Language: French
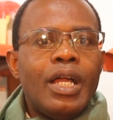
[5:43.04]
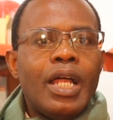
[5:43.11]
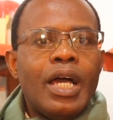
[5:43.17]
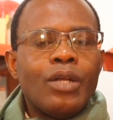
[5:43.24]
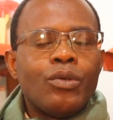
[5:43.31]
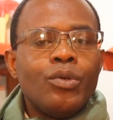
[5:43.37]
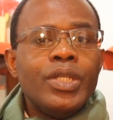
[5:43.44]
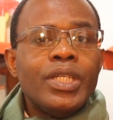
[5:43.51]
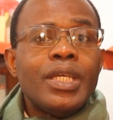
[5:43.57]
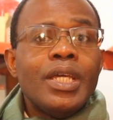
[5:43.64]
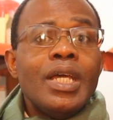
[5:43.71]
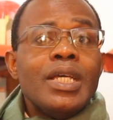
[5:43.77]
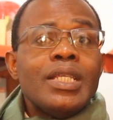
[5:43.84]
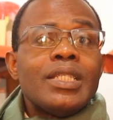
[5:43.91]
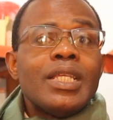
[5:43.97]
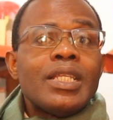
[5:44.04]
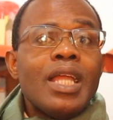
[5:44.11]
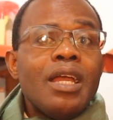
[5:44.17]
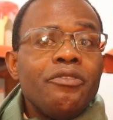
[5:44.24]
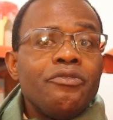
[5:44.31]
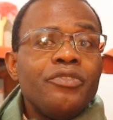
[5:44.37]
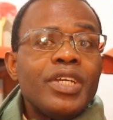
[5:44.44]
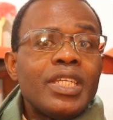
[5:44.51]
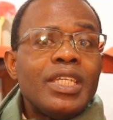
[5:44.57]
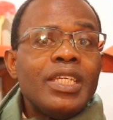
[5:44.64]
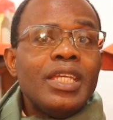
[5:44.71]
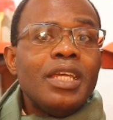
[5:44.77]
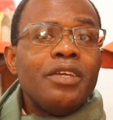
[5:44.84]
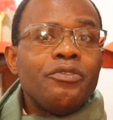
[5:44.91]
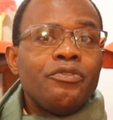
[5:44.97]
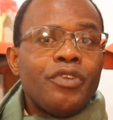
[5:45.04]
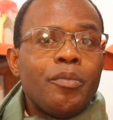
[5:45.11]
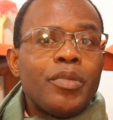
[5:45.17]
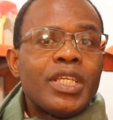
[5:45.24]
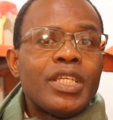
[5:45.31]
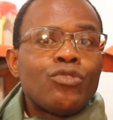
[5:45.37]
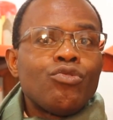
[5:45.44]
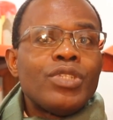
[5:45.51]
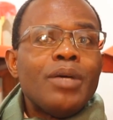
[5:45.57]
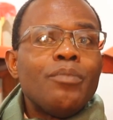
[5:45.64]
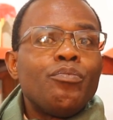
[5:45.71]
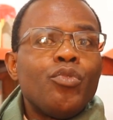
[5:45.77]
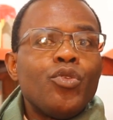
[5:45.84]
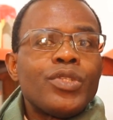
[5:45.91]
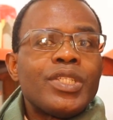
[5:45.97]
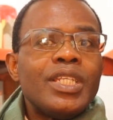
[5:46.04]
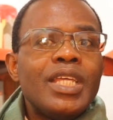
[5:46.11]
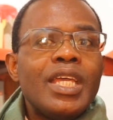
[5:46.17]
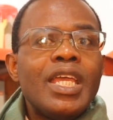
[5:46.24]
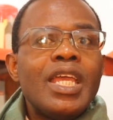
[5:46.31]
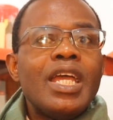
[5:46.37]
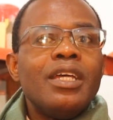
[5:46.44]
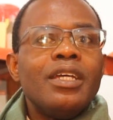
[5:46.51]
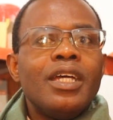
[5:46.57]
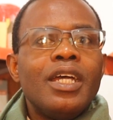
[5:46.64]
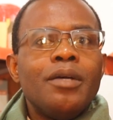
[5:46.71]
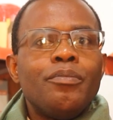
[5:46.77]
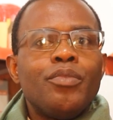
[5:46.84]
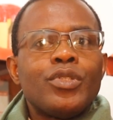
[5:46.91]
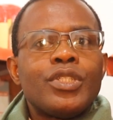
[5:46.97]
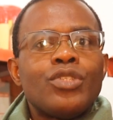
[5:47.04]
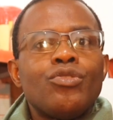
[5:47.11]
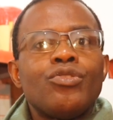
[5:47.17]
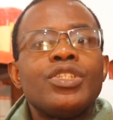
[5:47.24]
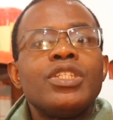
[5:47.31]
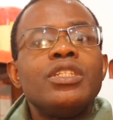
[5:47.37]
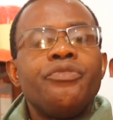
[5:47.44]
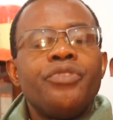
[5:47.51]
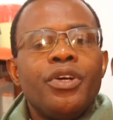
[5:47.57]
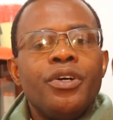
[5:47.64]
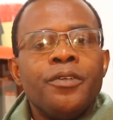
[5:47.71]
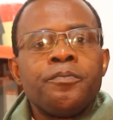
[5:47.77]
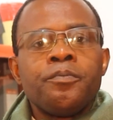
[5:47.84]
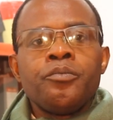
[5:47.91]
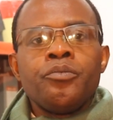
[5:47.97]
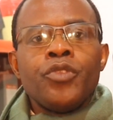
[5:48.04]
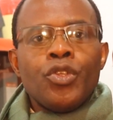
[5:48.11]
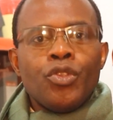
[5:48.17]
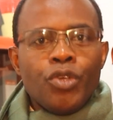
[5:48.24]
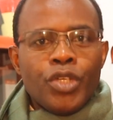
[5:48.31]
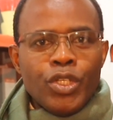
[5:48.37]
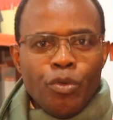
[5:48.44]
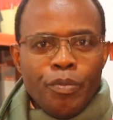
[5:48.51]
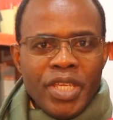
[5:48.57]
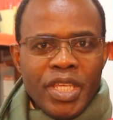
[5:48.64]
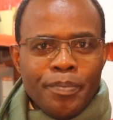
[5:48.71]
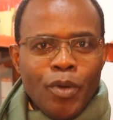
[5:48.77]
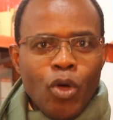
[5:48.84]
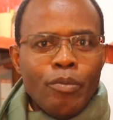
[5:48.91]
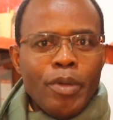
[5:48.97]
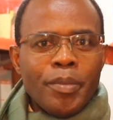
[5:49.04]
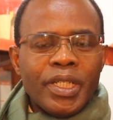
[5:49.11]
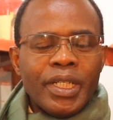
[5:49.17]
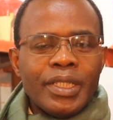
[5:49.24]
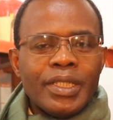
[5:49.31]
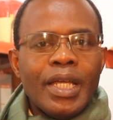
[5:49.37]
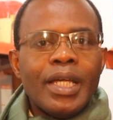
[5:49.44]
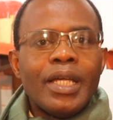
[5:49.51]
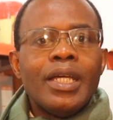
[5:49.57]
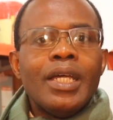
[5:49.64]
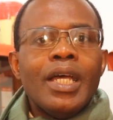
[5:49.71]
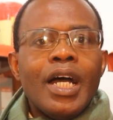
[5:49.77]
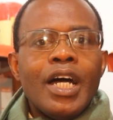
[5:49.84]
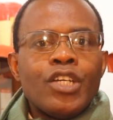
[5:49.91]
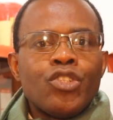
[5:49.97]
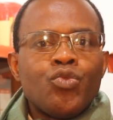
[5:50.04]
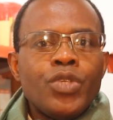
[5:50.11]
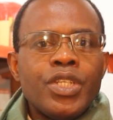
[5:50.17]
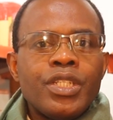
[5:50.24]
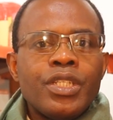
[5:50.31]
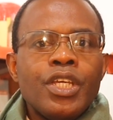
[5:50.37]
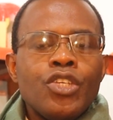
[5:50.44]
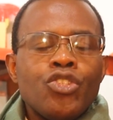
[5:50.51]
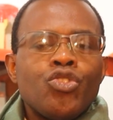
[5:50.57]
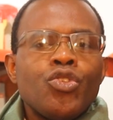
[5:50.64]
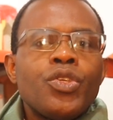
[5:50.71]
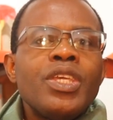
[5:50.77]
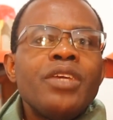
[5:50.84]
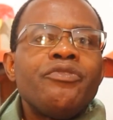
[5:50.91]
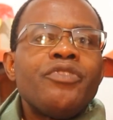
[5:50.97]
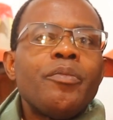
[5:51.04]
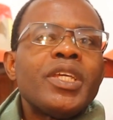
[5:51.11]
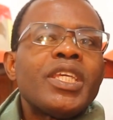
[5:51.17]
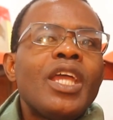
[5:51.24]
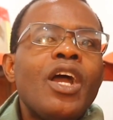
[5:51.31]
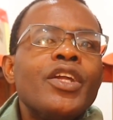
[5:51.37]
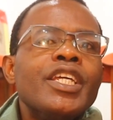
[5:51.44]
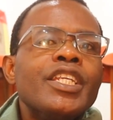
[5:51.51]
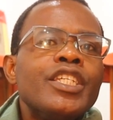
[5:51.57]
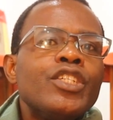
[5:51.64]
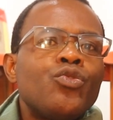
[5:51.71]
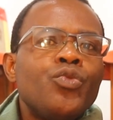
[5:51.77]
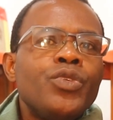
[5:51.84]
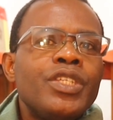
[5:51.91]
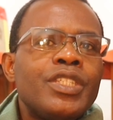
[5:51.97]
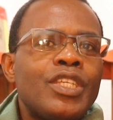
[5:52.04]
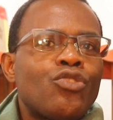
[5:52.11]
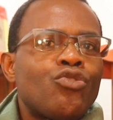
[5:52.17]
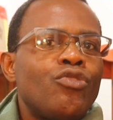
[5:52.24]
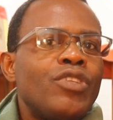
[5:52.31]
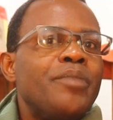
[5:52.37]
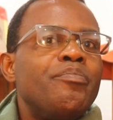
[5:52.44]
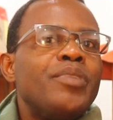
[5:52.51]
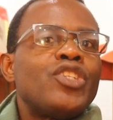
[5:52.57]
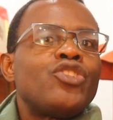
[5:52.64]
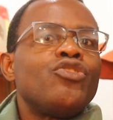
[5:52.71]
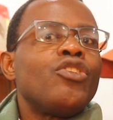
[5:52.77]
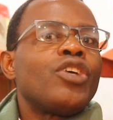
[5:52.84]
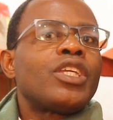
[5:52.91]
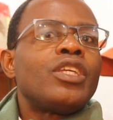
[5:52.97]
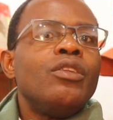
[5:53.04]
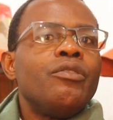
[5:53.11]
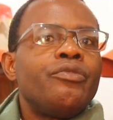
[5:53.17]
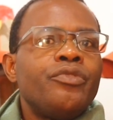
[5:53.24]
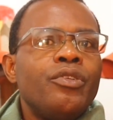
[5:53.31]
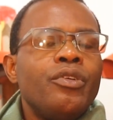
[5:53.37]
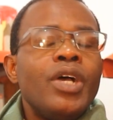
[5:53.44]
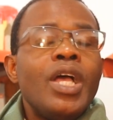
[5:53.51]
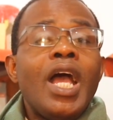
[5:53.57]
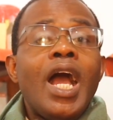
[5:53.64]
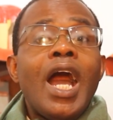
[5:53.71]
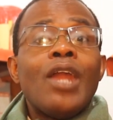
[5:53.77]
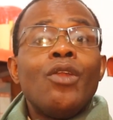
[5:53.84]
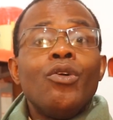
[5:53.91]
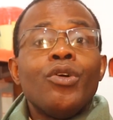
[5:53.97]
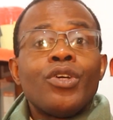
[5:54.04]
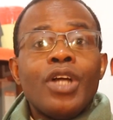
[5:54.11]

alcoolique, c'est un vin qui est fabriqué sous un procédé et un processus différent. Donc il n'obéit pas aux mêmes critères. Ensuite, ce qui est fabriqué en industrie, ce sont des pêcheurs qui le font, alors